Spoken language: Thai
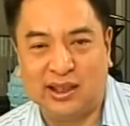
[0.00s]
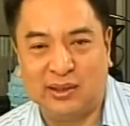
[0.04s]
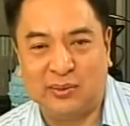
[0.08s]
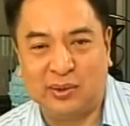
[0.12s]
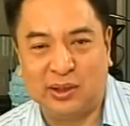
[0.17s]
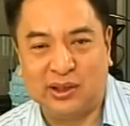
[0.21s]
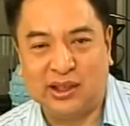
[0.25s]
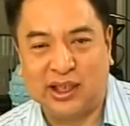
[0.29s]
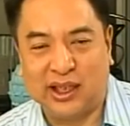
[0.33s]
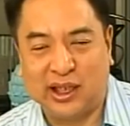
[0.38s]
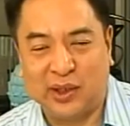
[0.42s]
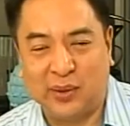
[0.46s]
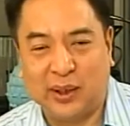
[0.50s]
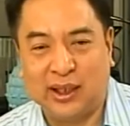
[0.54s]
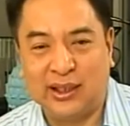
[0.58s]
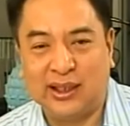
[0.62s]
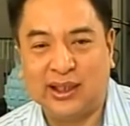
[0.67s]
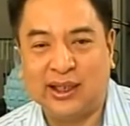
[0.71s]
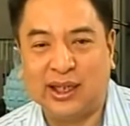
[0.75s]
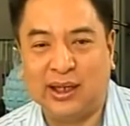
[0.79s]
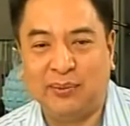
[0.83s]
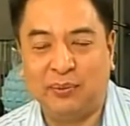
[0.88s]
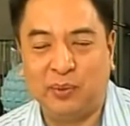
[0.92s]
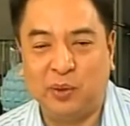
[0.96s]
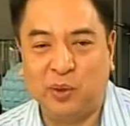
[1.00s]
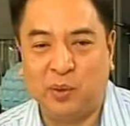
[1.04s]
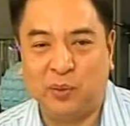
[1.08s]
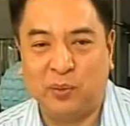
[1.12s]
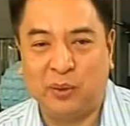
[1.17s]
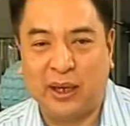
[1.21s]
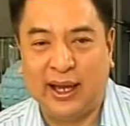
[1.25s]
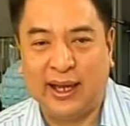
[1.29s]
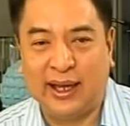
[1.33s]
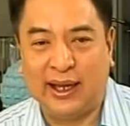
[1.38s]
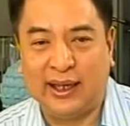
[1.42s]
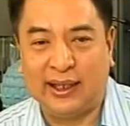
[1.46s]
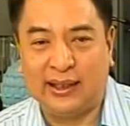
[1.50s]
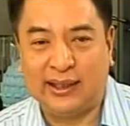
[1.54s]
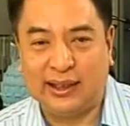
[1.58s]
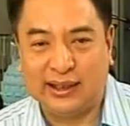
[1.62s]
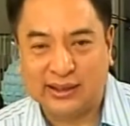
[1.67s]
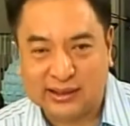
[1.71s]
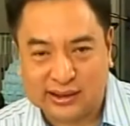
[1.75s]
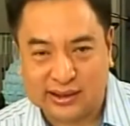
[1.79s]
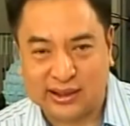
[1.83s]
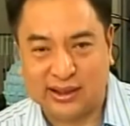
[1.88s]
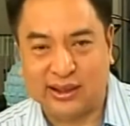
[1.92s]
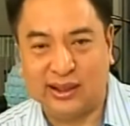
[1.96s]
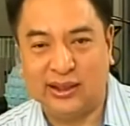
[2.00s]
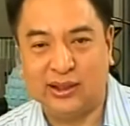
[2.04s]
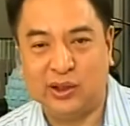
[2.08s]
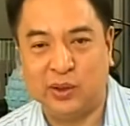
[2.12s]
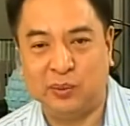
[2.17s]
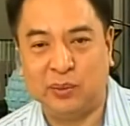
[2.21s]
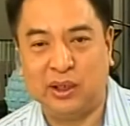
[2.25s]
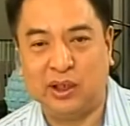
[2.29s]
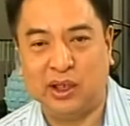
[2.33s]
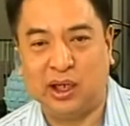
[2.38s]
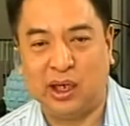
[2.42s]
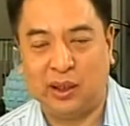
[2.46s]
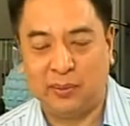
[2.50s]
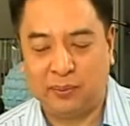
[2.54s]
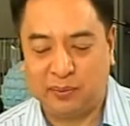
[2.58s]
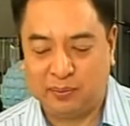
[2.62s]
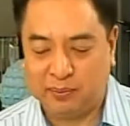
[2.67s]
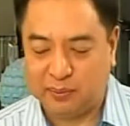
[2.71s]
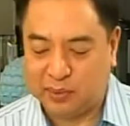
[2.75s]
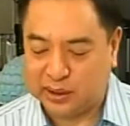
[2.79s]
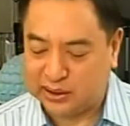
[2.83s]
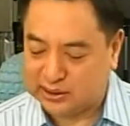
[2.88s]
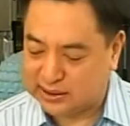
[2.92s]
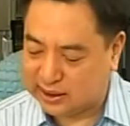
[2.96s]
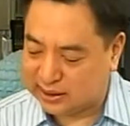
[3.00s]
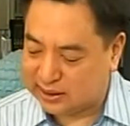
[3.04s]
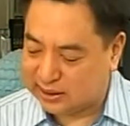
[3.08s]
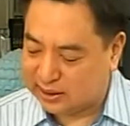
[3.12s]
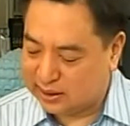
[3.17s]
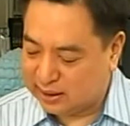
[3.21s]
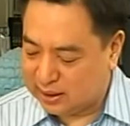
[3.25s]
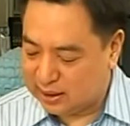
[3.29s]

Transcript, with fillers: กมลชัยวัฒน์นะครับผู้แปลหนังสือซุปเปอร์คอปบริษัท